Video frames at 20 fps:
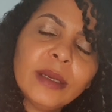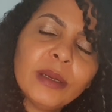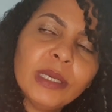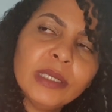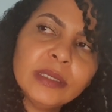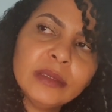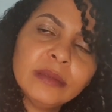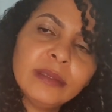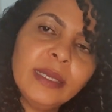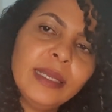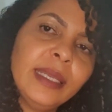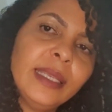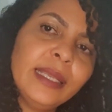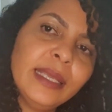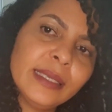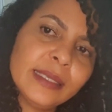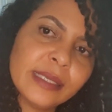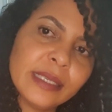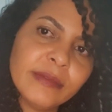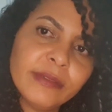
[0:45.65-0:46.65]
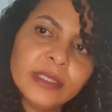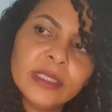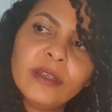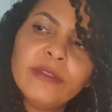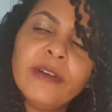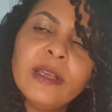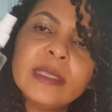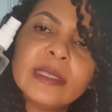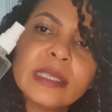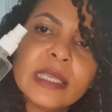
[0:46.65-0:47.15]
Quando não é ele, é a Silva de
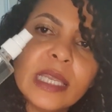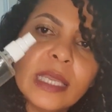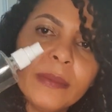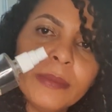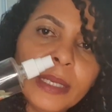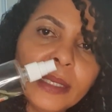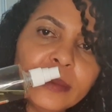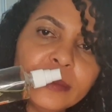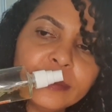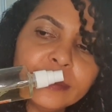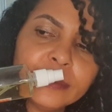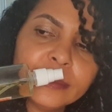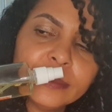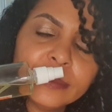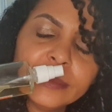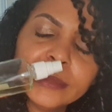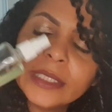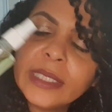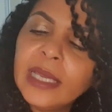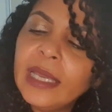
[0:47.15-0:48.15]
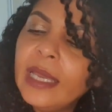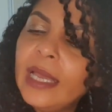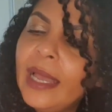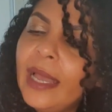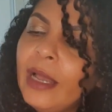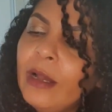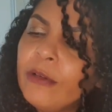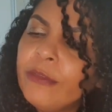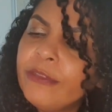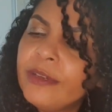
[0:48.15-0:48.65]
Alfazema, que é
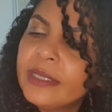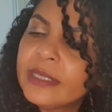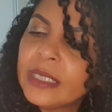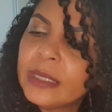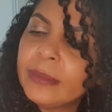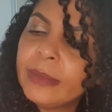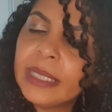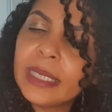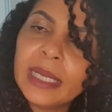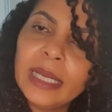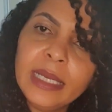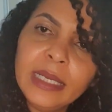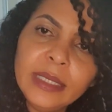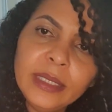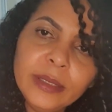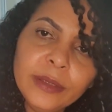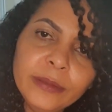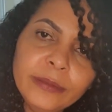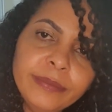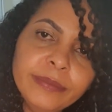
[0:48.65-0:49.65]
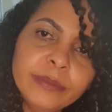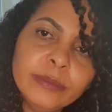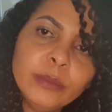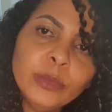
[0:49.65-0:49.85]
Alfazema Carrão.